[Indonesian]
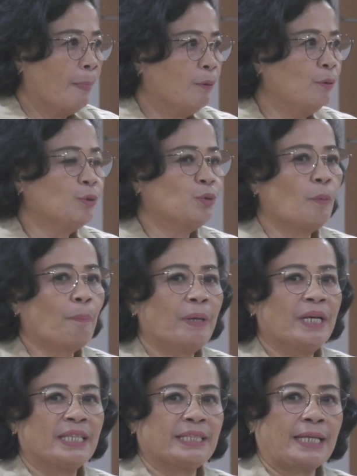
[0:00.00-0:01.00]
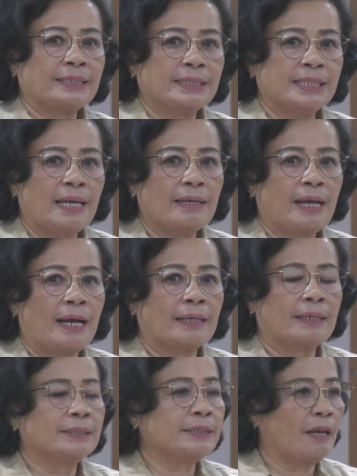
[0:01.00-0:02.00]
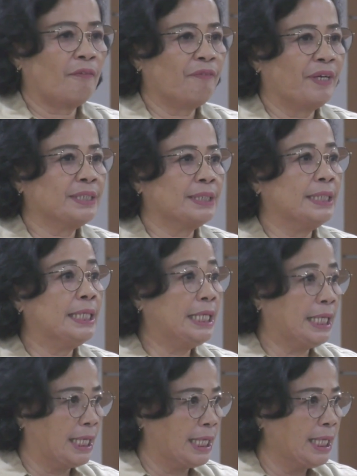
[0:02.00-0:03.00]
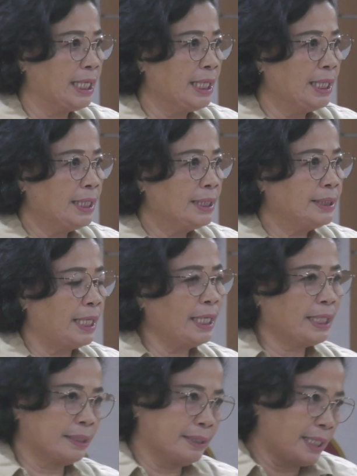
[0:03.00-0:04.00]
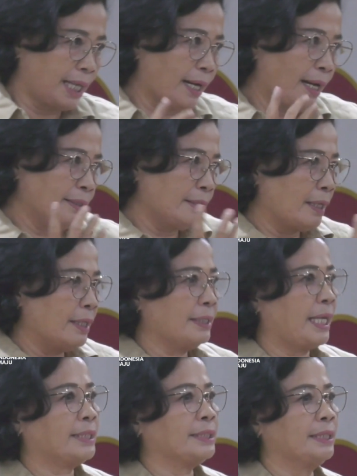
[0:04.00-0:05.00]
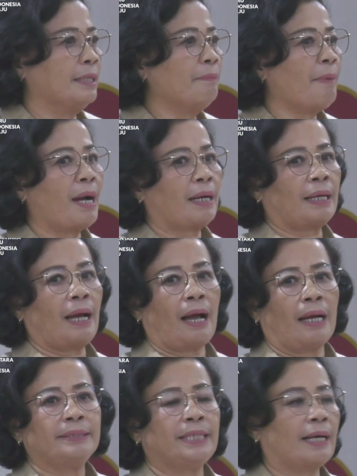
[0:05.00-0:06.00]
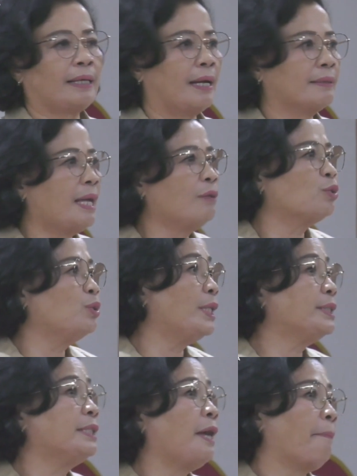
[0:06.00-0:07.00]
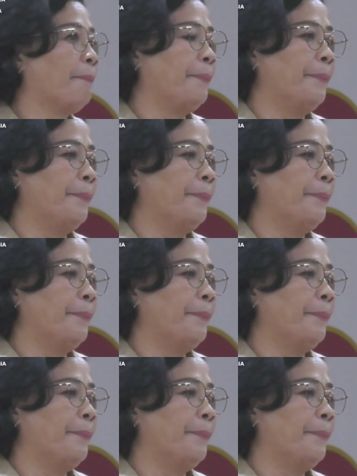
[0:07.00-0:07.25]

untuk pendeteksian kanker serviks dini. Jadi ketika nanti terdeteksi, maka Jakarta sudah siap.